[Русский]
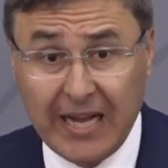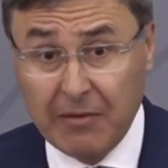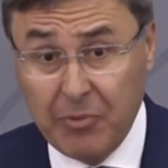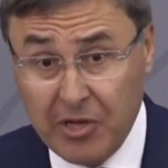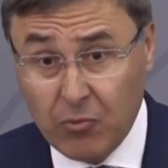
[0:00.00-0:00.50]

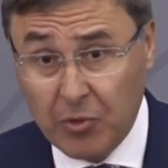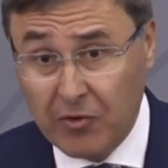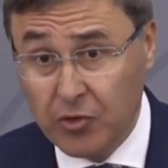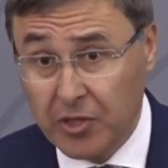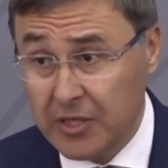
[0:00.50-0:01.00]
как минимум
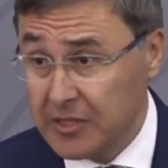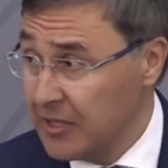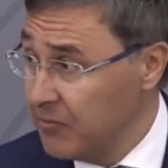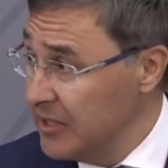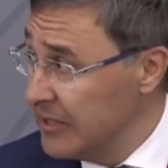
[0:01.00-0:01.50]
наводят нас
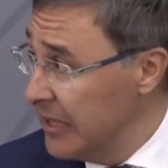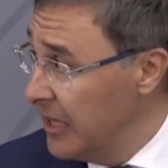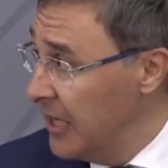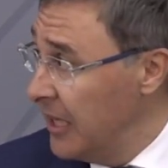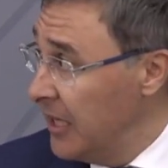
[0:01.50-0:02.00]
на мысль,
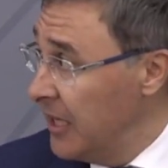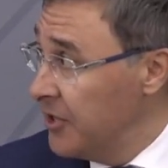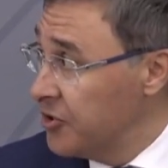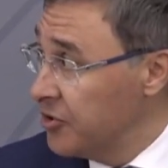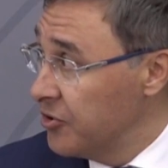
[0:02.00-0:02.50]

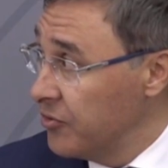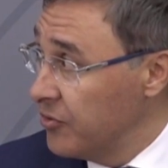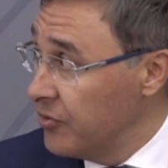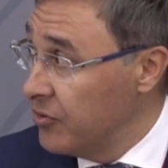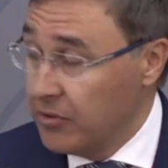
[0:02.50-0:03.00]

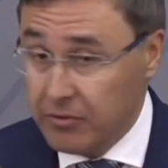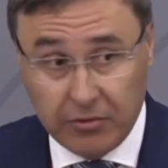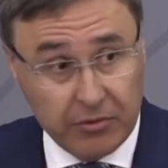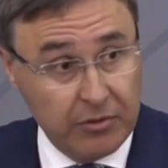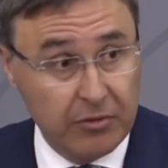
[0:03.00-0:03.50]

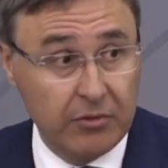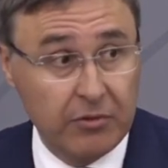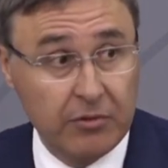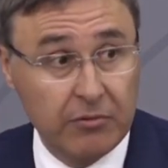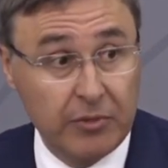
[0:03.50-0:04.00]

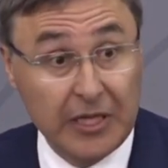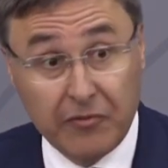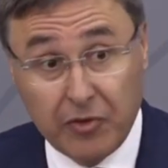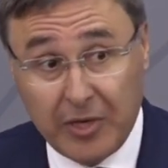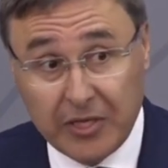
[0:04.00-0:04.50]
что э,
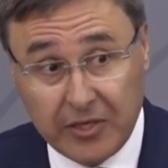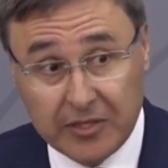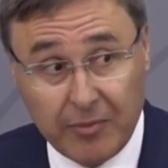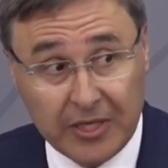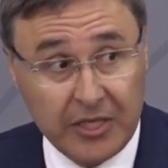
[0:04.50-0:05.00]
надо
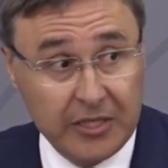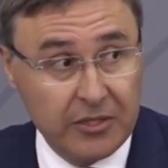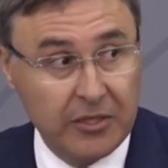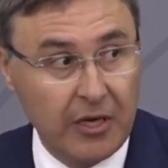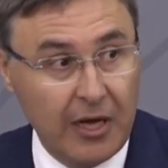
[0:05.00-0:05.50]
внимательно
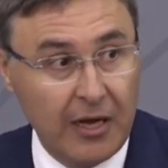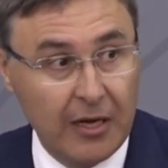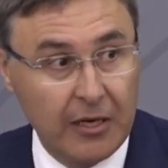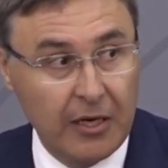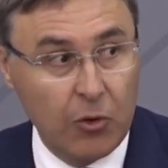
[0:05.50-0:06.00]
смотреть,
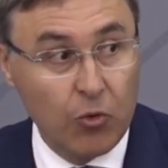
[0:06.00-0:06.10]
а